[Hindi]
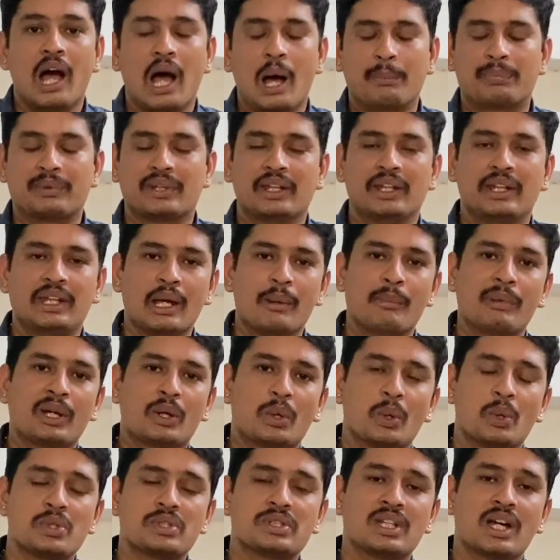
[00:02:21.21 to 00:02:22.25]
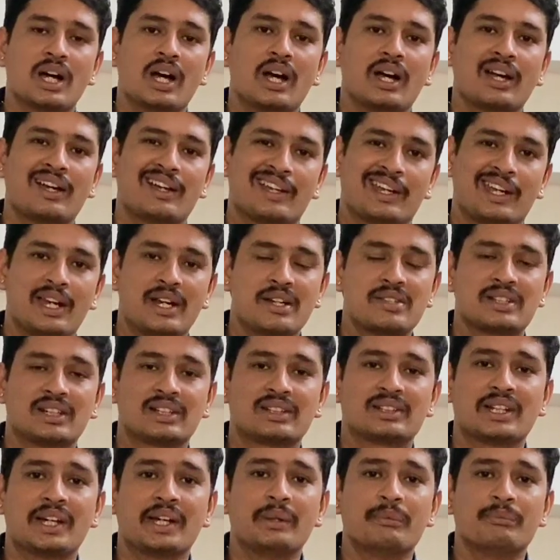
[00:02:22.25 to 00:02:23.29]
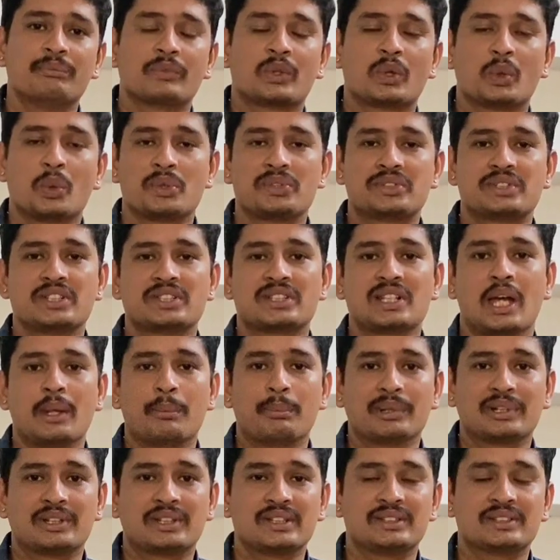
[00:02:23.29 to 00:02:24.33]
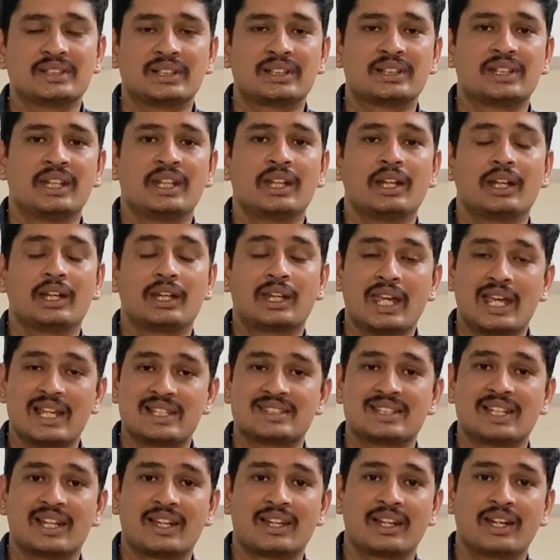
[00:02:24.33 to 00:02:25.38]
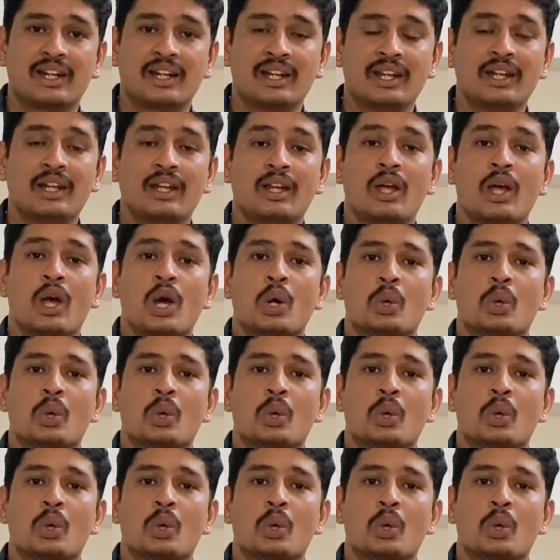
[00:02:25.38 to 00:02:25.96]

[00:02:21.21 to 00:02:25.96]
आपके एरिया में कौन सा ग्रेड चलता है कौन सी चाय पत्ती चलती है कैसा ग्रेड है